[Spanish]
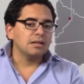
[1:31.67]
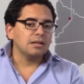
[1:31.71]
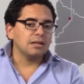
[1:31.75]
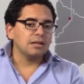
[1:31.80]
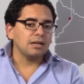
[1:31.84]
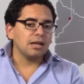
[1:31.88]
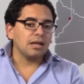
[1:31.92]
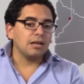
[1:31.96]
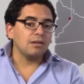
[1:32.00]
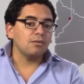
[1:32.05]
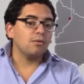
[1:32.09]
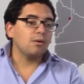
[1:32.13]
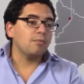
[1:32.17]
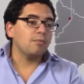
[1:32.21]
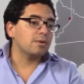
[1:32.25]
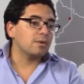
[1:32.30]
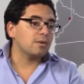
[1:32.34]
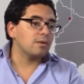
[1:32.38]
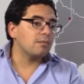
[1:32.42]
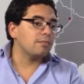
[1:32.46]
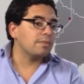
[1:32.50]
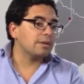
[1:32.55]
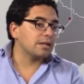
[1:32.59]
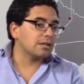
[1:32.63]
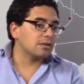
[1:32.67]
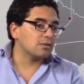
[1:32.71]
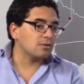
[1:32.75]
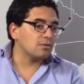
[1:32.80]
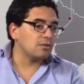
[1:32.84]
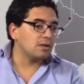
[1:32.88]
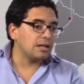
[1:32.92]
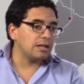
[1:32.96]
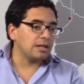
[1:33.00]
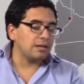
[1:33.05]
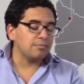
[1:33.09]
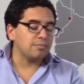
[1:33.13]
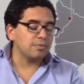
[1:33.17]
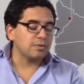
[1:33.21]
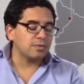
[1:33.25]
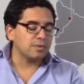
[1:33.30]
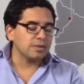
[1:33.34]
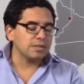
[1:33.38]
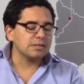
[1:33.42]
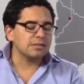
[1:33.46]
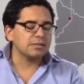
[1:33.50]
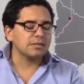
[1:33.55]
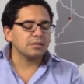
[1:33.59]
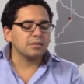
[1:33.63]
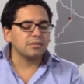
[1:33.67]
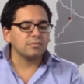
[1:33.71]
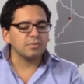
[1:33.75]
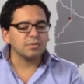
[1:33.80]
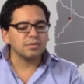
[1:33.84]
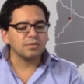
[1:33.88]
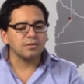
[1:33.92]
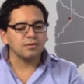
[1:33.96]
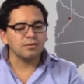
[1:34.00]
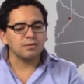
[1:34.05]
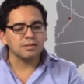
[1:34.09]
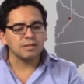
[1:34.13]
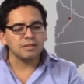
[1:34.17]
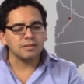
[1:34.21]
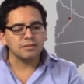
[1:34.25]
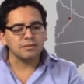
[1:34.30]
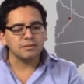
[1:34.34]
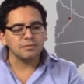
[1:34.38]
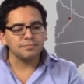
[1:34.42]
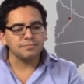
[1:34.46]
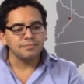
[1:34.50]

eh, y lo aprueba para toda la provincia de Misiones.